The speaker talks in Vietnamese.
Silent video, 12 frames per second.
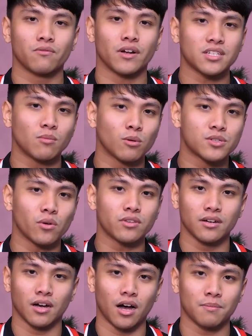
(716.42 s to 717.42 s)
Và trong một số
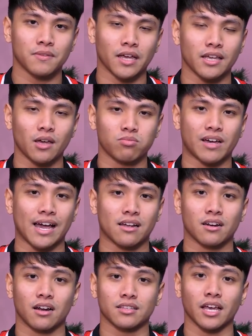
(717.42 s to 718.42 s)
trường hợp thì cái dòng card
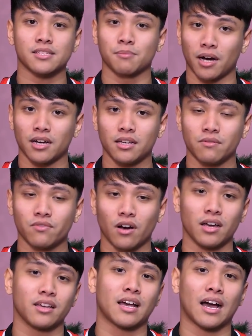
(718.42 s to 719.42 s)
RTX mới
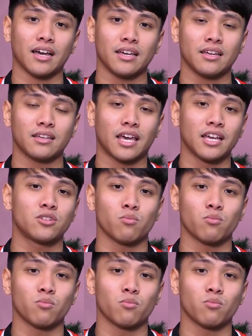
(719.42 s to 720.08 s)
với cái kiến